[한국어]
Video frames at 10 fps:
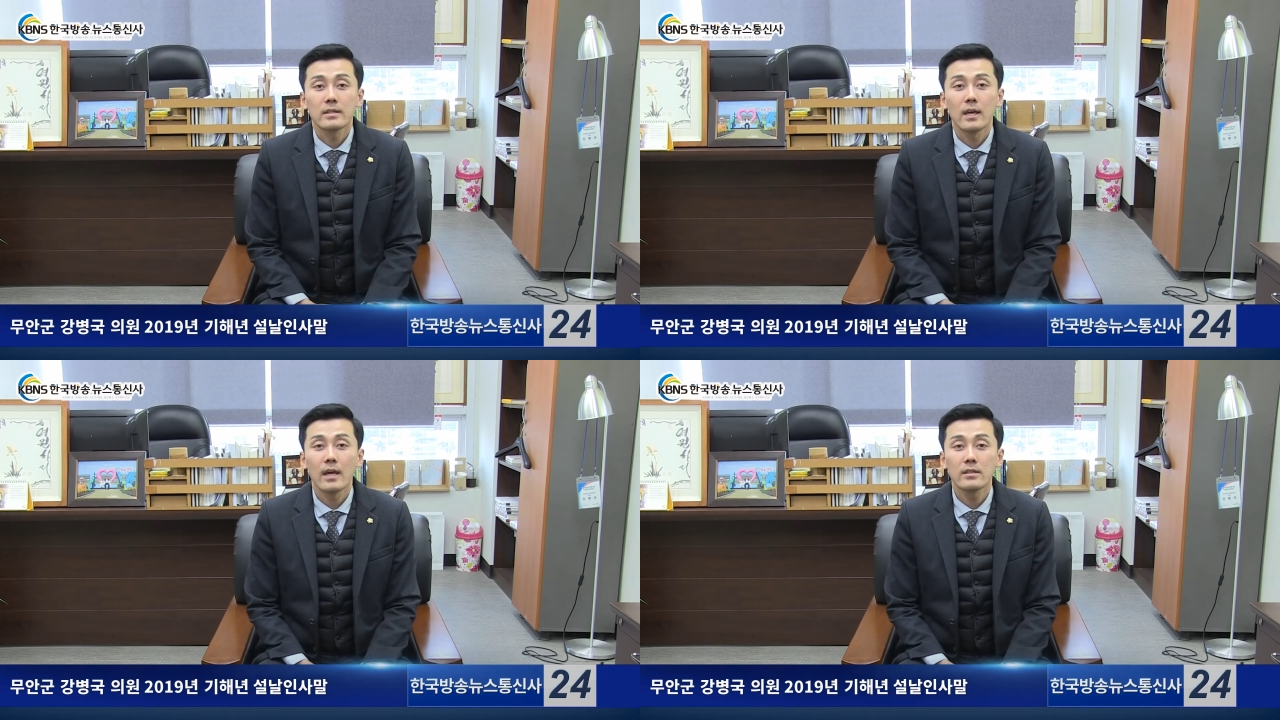
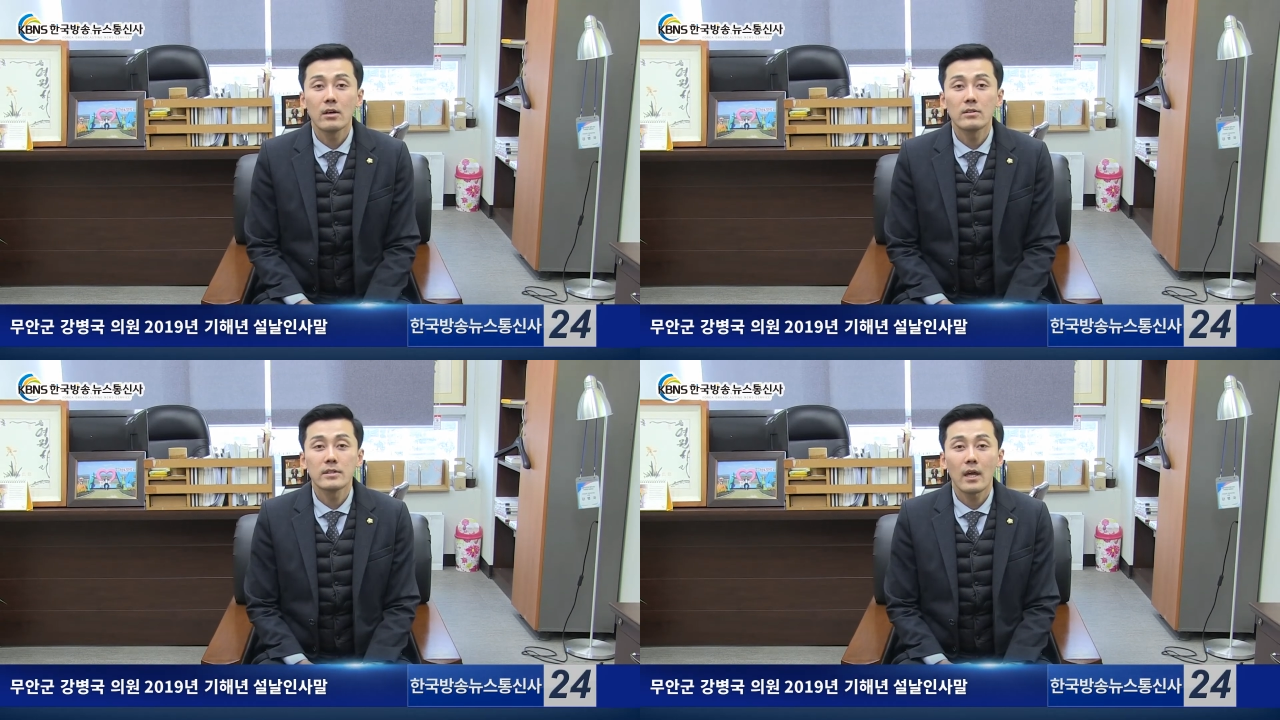
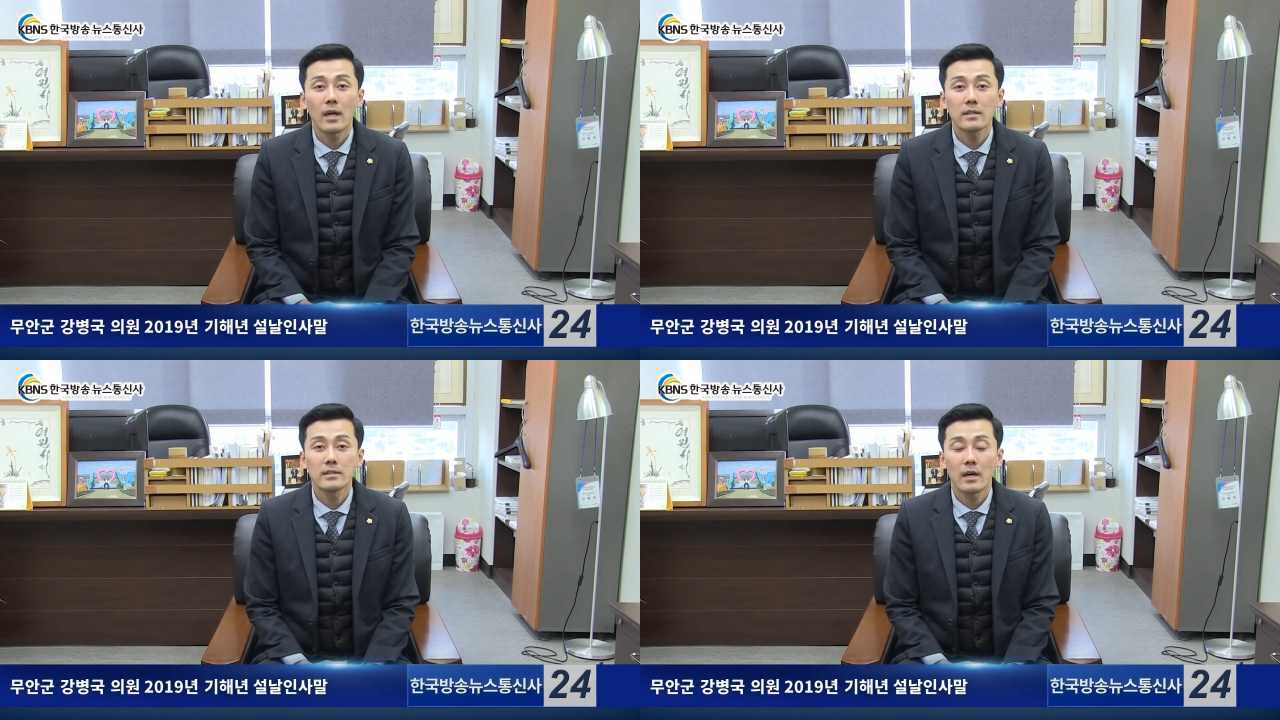기해년
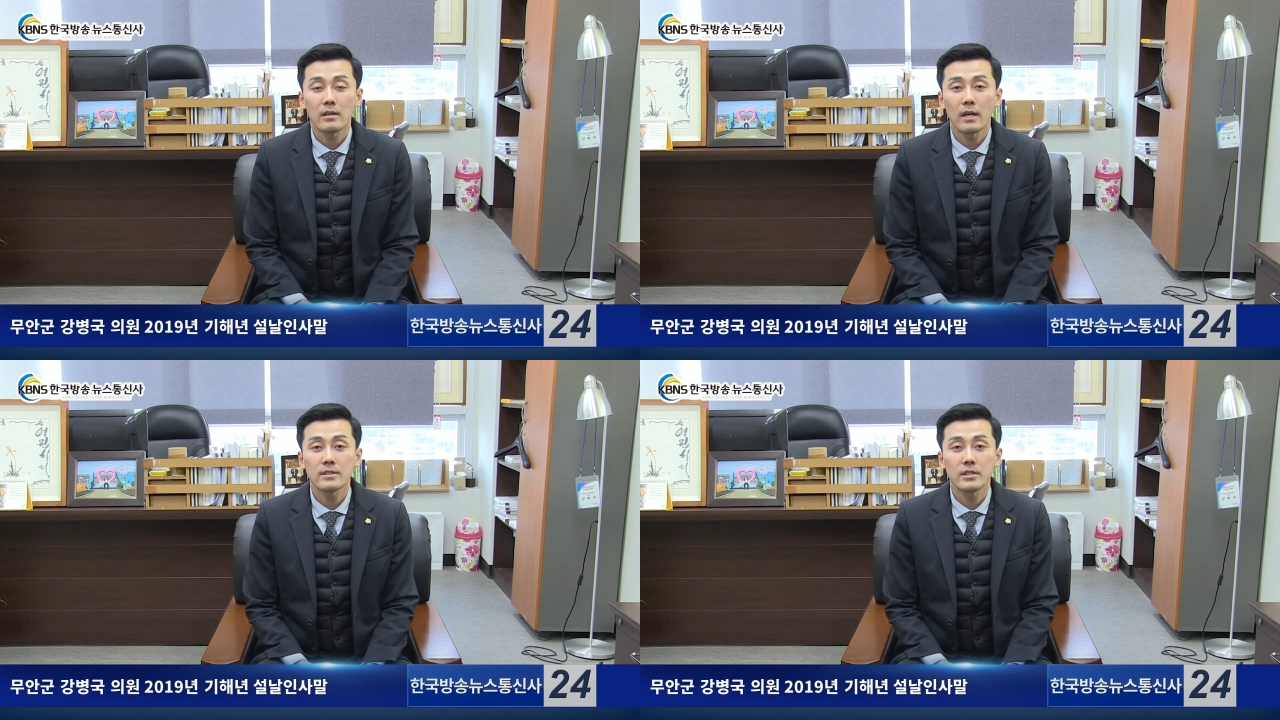새해
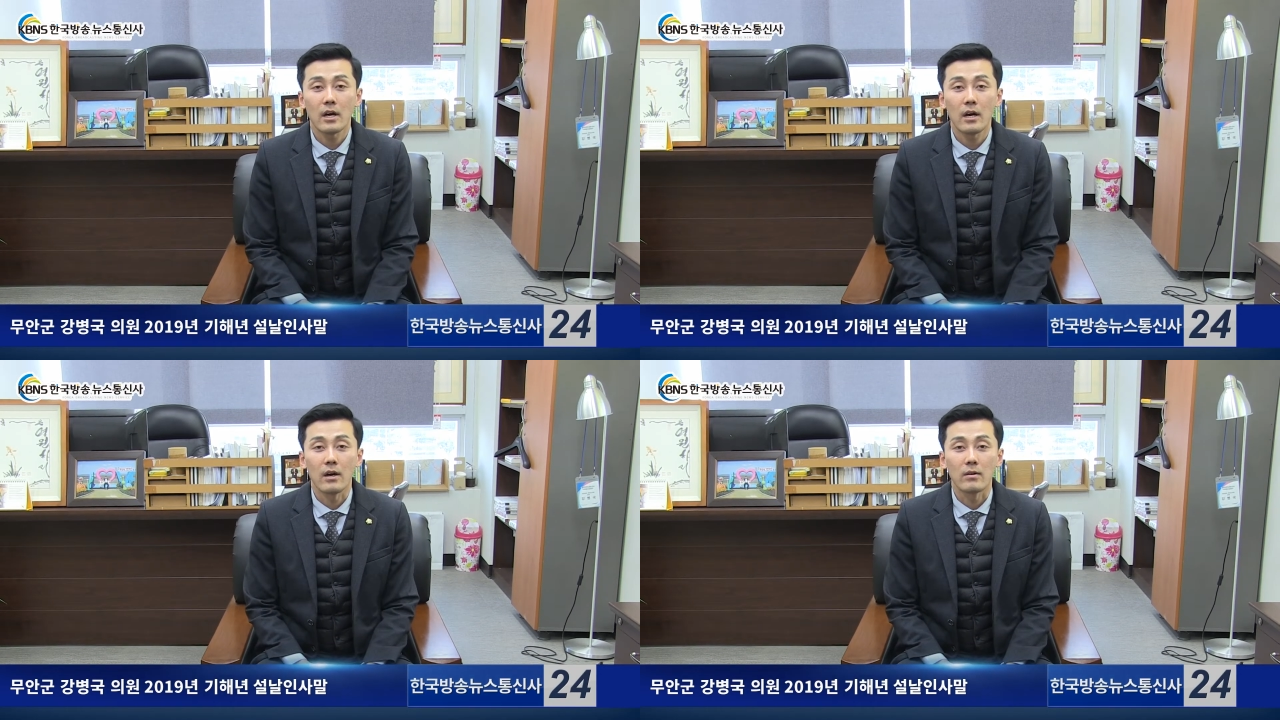인사를 한
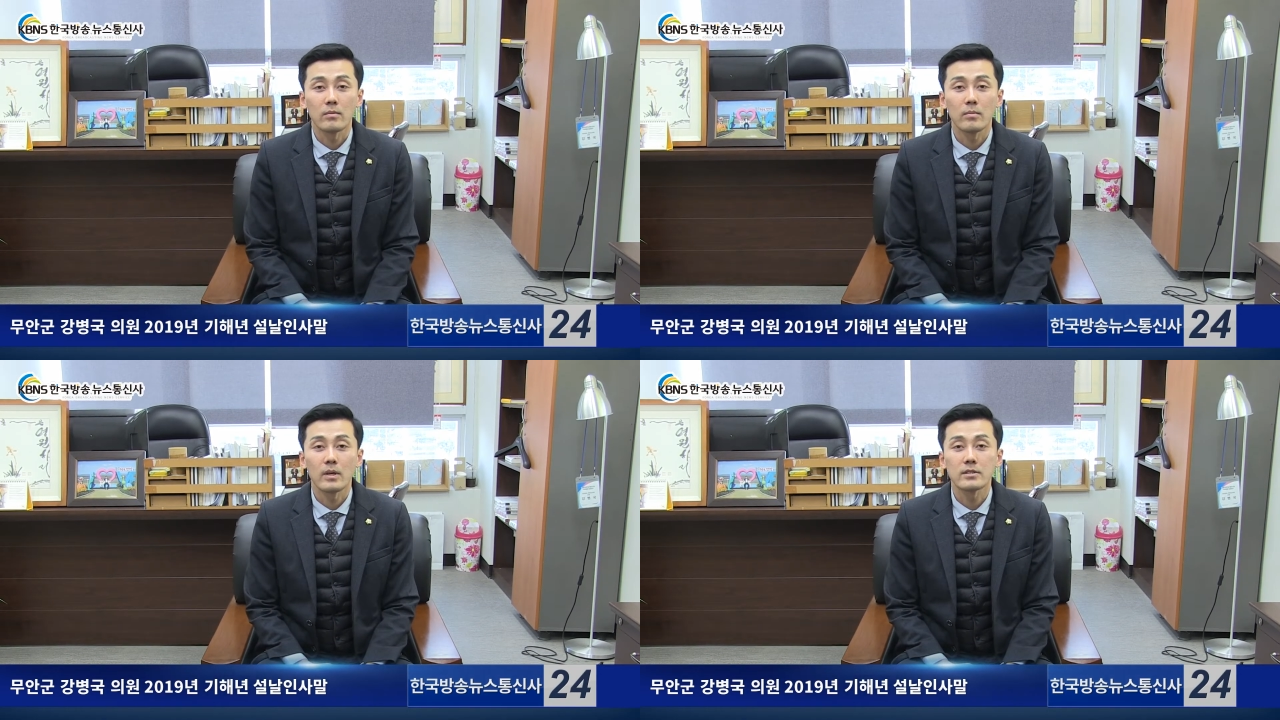지가
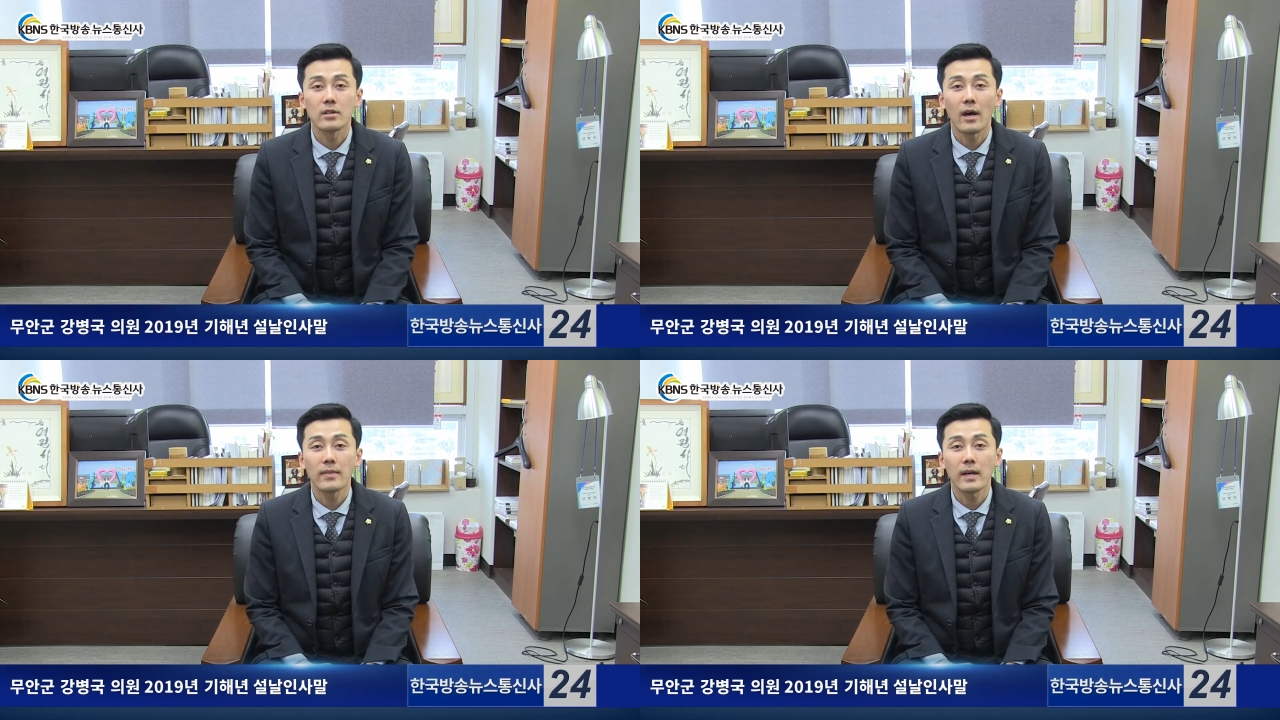
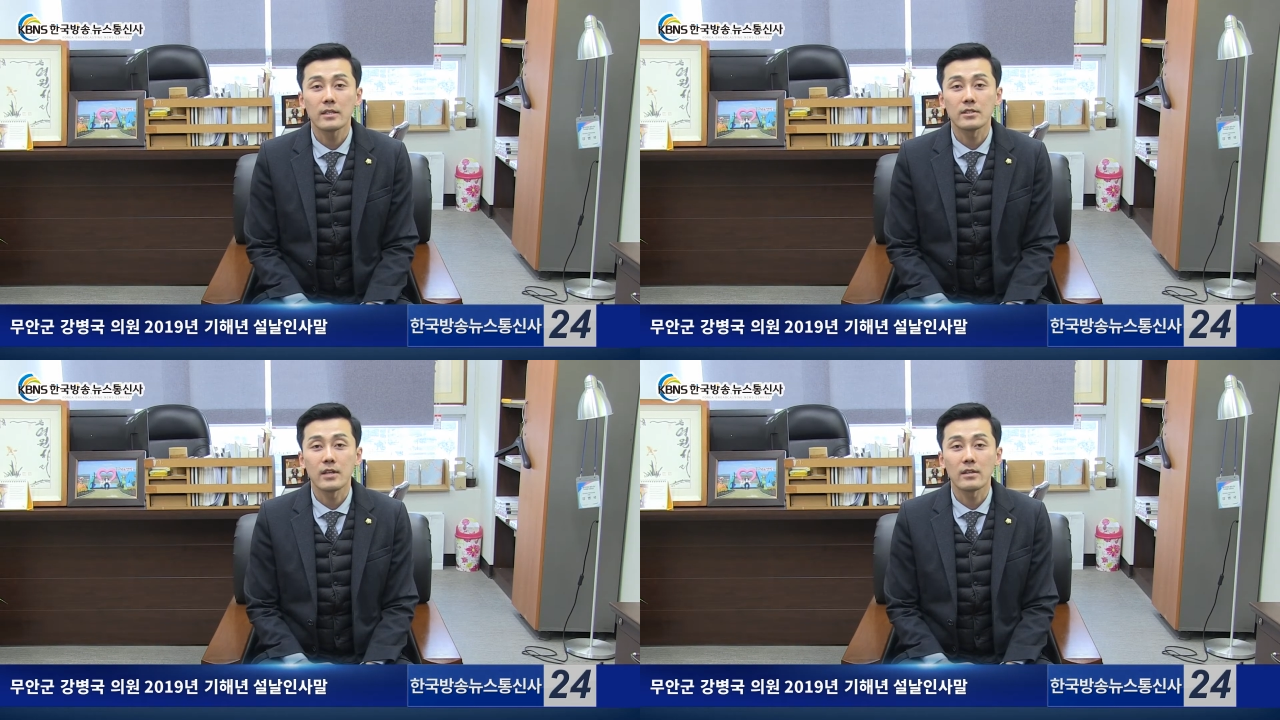벌써 한
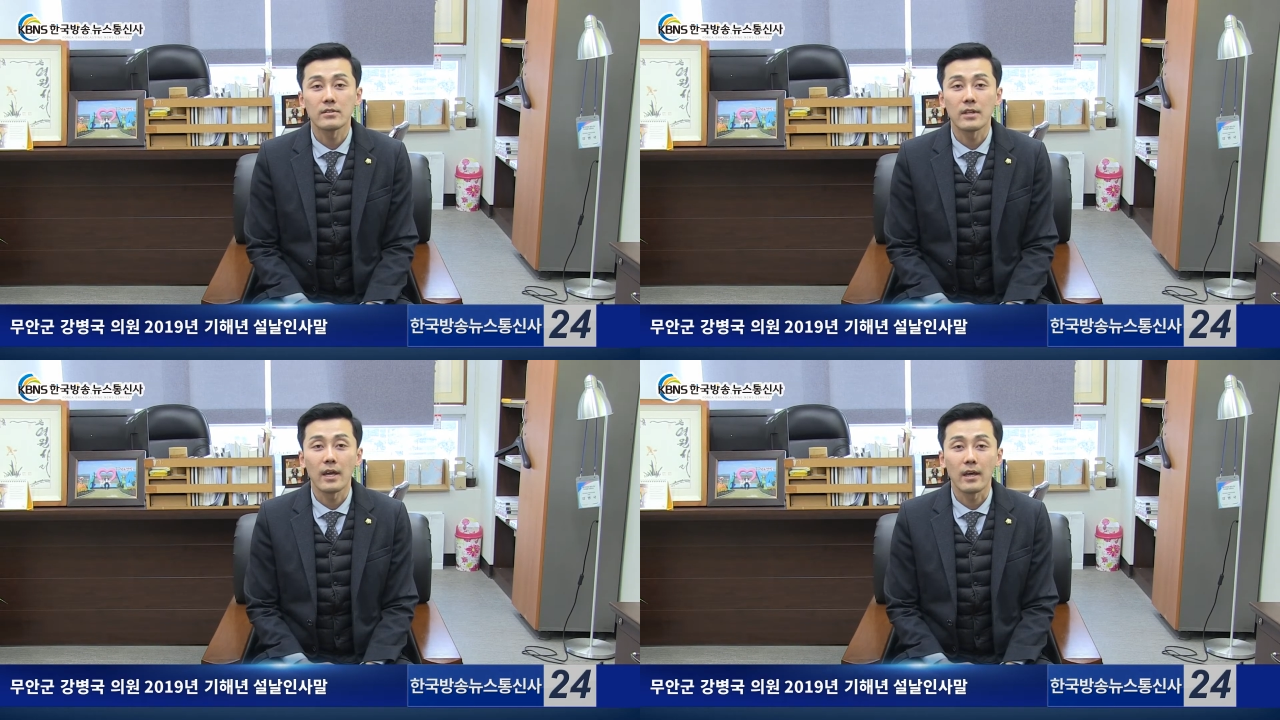달이
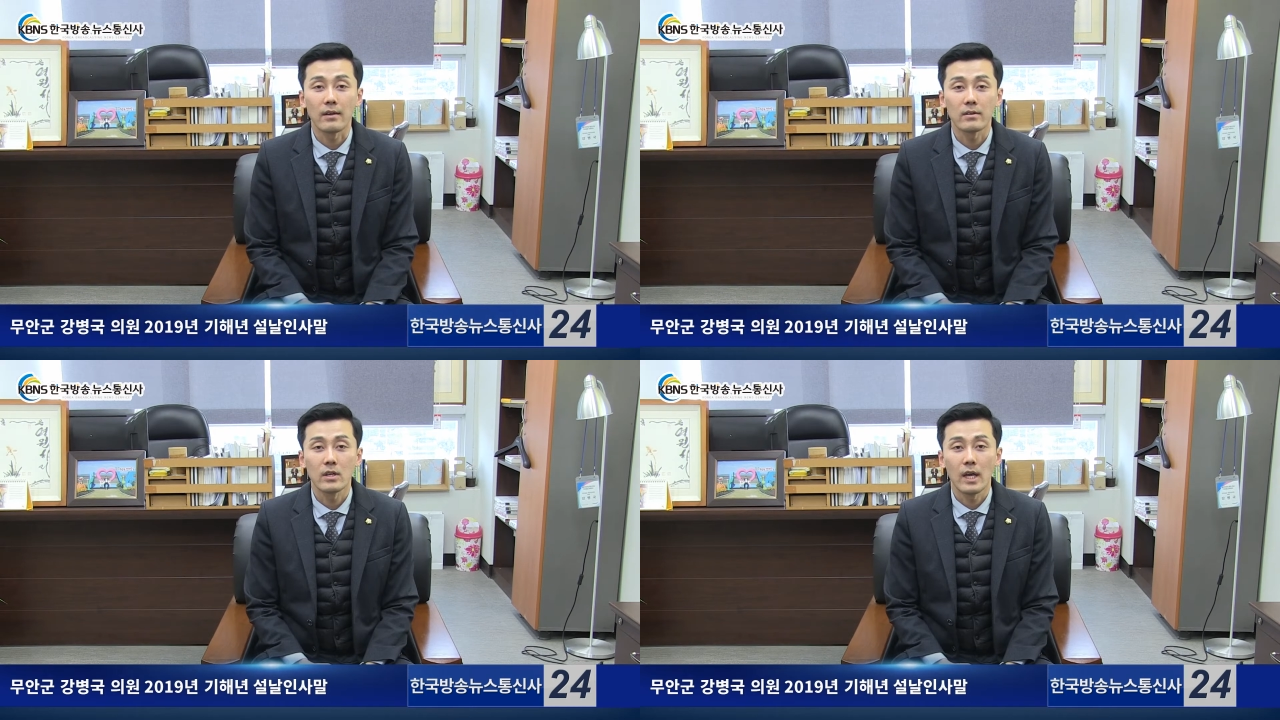지났는데